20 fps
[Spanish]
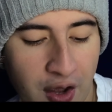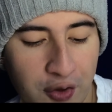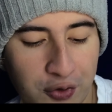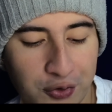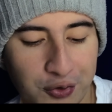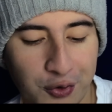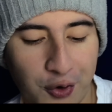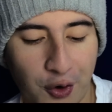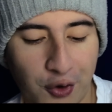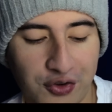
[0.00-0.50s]

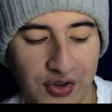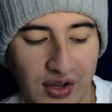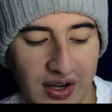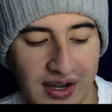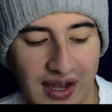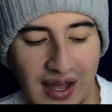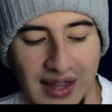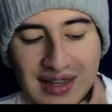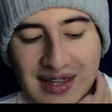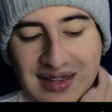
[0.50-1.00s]
duró
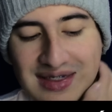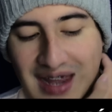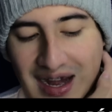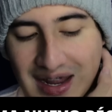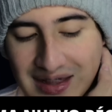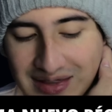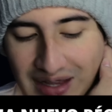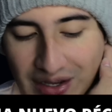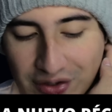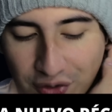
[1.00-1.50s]
cerca de
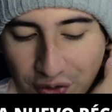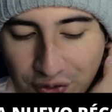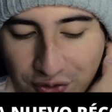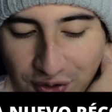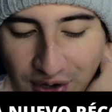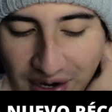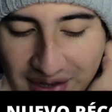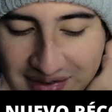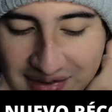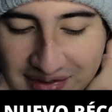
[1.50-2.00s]
32
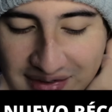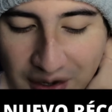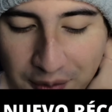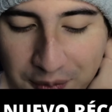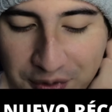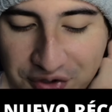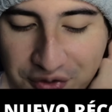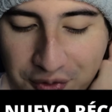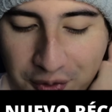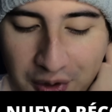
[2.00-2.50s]
horas sin
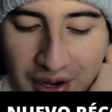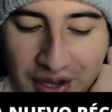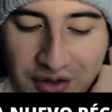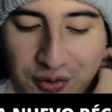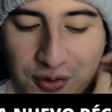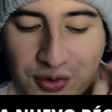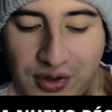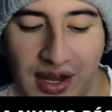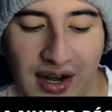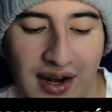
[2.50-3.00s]
servicio en
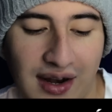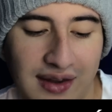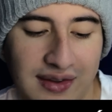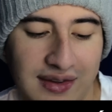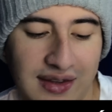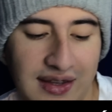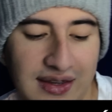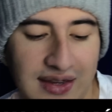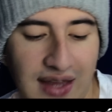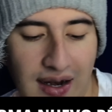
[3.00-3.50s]
sus canales
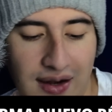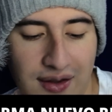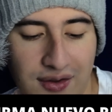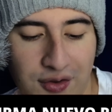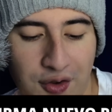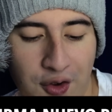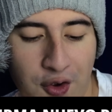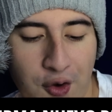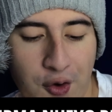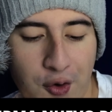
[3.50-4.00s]

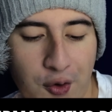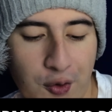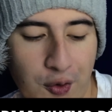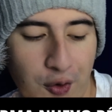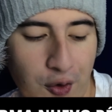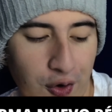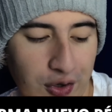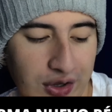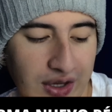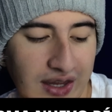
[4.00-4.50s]
digitales, un
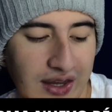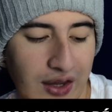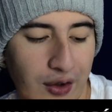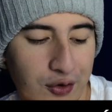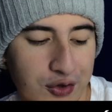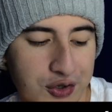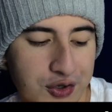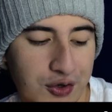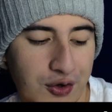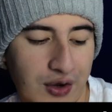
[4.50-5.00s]
corte de
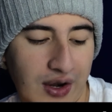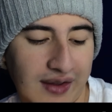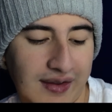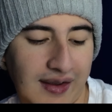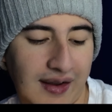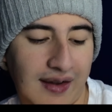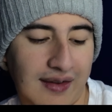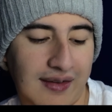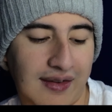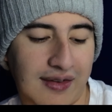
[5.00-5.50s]
8 horas
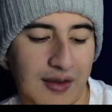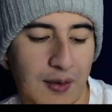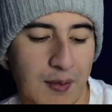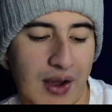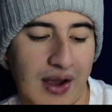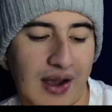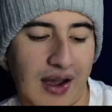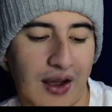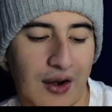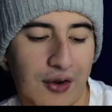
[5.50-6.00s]
en el sistema
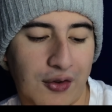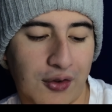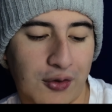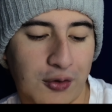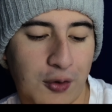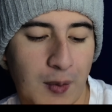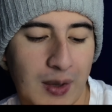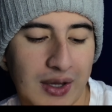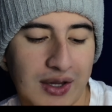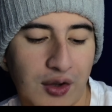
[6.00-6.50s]
de cajeros
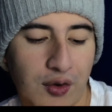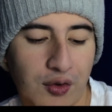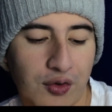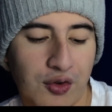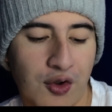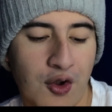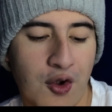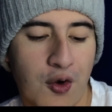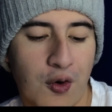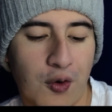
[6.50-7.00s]
automáticos,
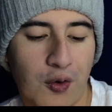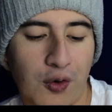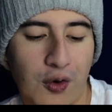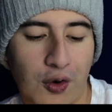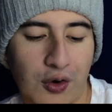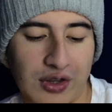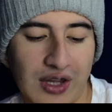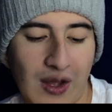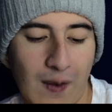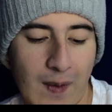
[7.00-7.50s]
un
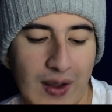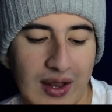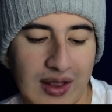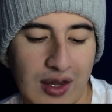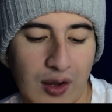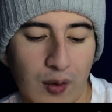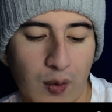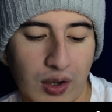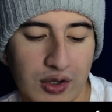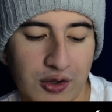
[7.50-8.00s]
corte de
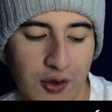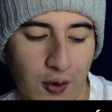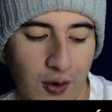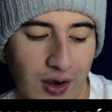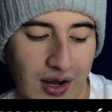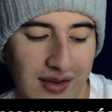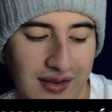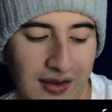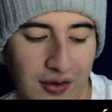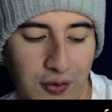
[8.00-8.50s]
24
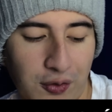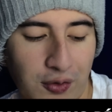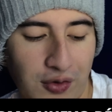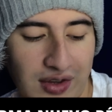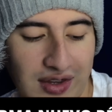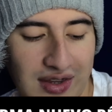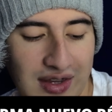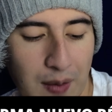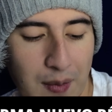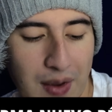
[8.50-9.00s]
horas en su
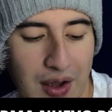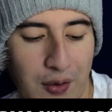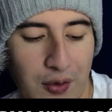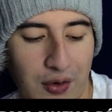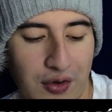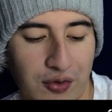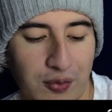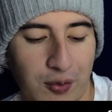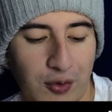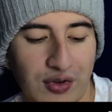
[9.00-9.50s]
sistema de
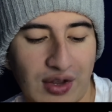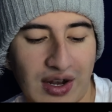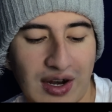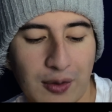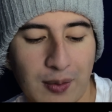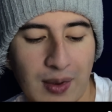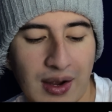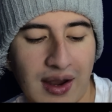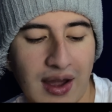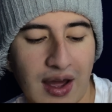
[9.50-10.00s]
corresponsales
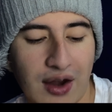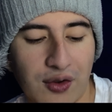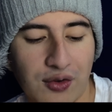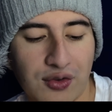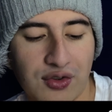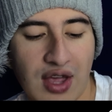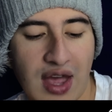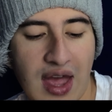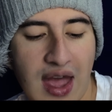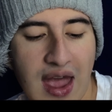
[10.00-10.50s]

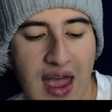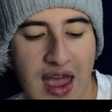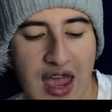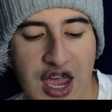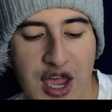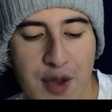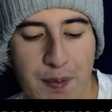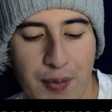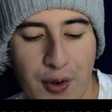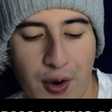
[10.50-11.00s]
bancarios
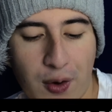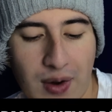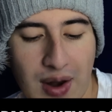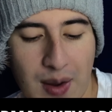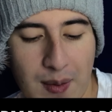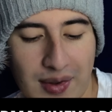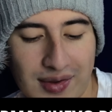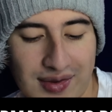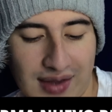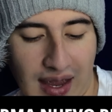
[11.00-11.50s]
y
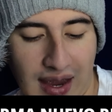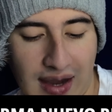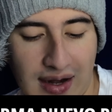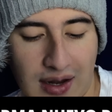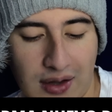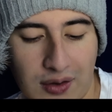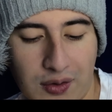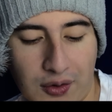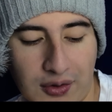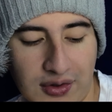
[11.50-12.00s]
problemas en
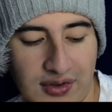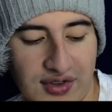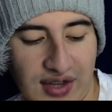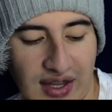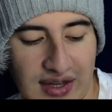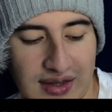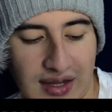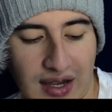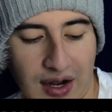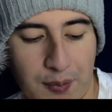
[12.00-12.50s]
el call
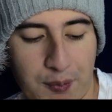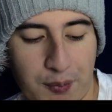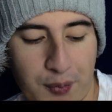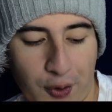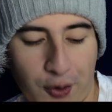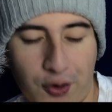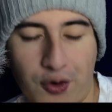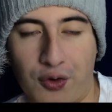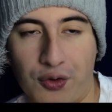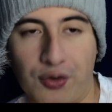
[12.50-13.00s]
center
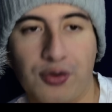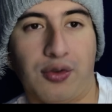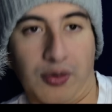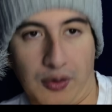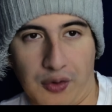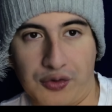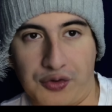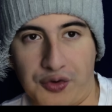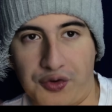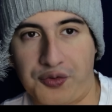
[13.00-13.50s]
por los
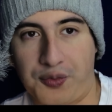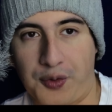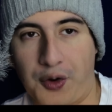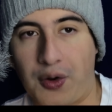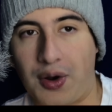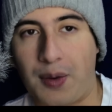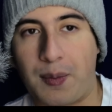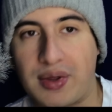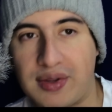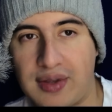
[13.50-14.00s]
otros
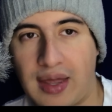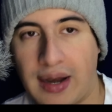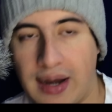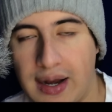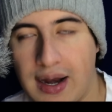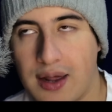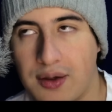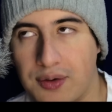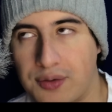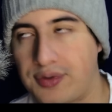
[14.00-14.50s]
problemas
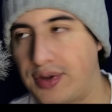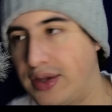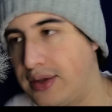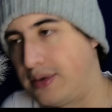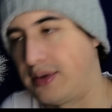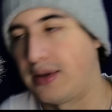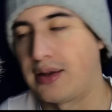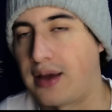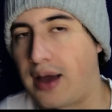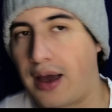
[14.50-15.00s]
generados. ¿sí?
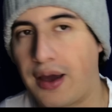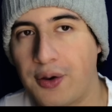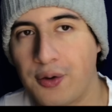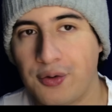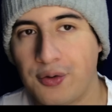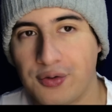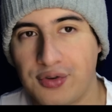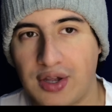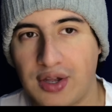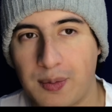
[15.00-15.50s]
Si el cajero
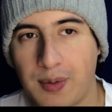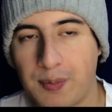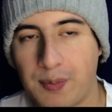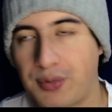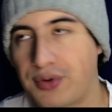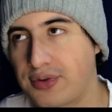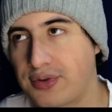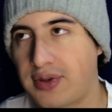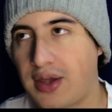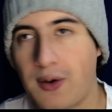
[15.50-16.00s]
no sirve,
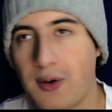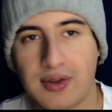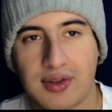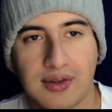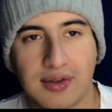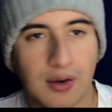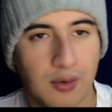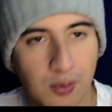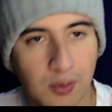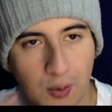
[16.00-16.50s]
pues ¿qué vas a
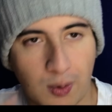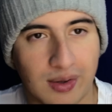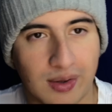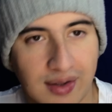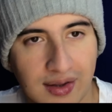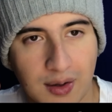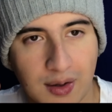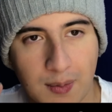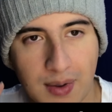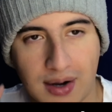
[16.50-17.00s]
hacer tú? Vas
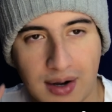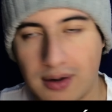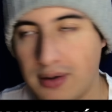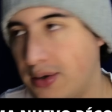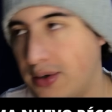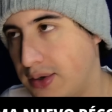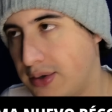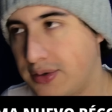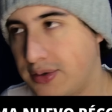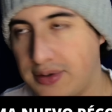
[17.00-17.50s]
a llamar.
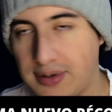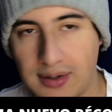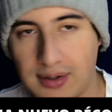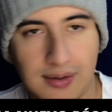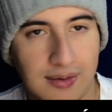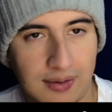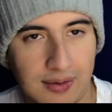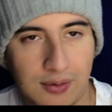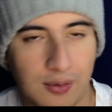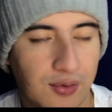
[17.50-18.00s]
¿sí?
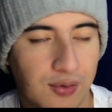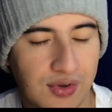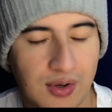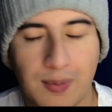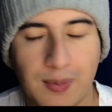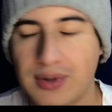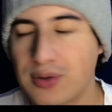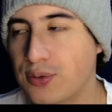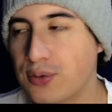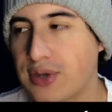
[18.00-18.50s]
Si no
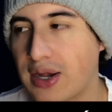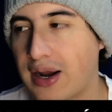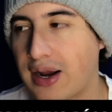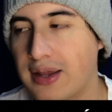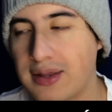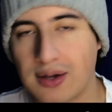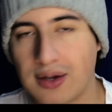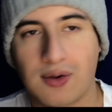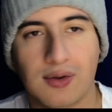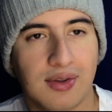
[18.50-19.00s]
sirve tu
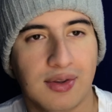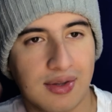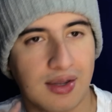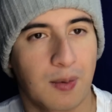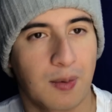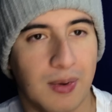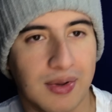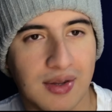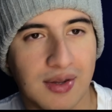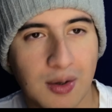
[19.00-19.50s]
tarjeta, ¿qué vas a hacer?
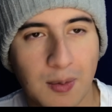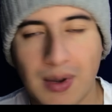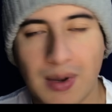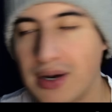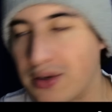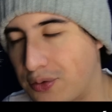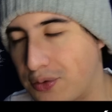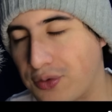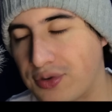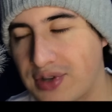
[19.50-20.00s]
Vas a llamar.
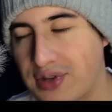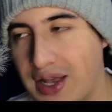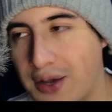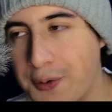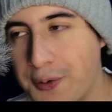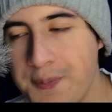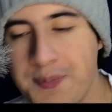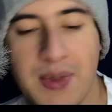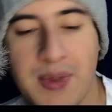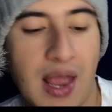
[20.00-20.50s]
Entonces,
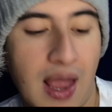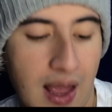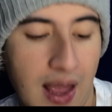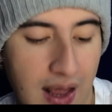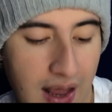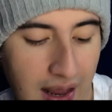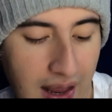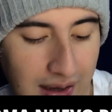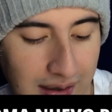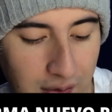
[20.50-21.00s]
claro,
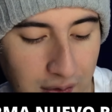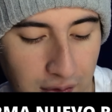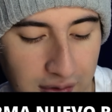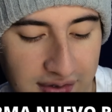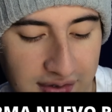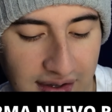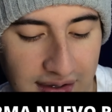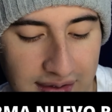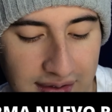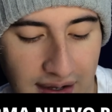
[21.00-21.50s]
el call
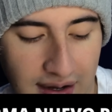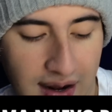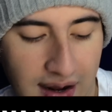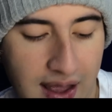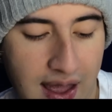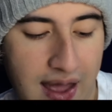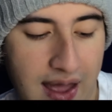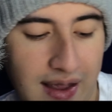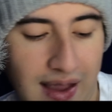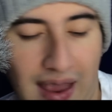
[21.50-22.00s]
center
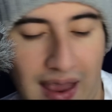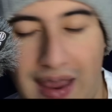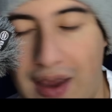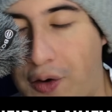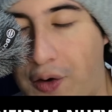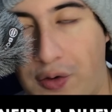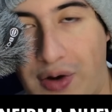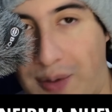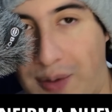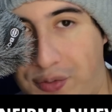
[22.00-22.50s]
eh,
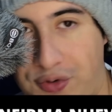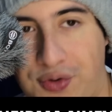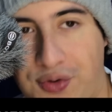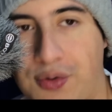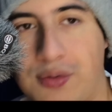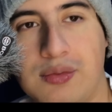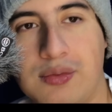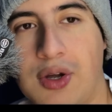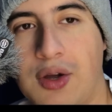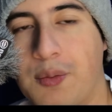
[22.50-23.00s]

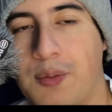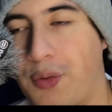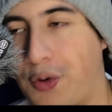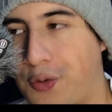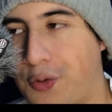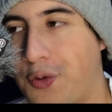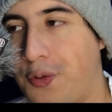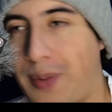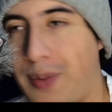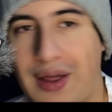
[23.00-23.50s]
colapsó por
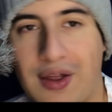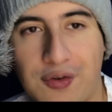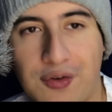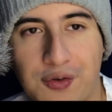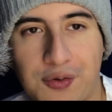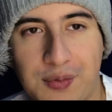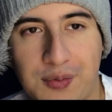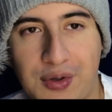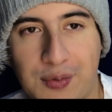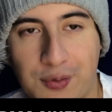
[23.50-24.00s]
culpa de
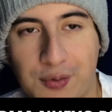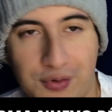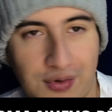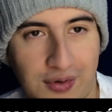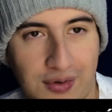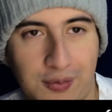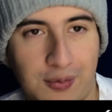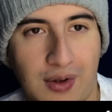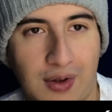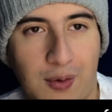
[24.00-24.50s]
ellos mismos.
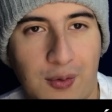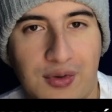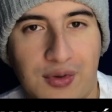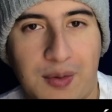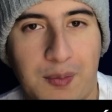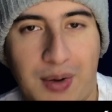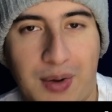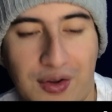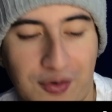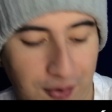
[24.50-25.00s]
Es una cosa
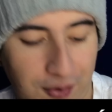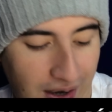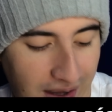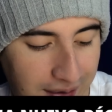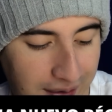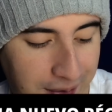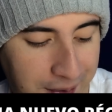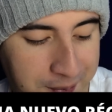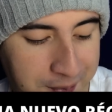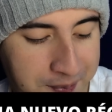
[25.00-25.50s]

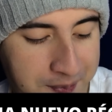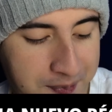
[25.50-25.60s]
impresionante.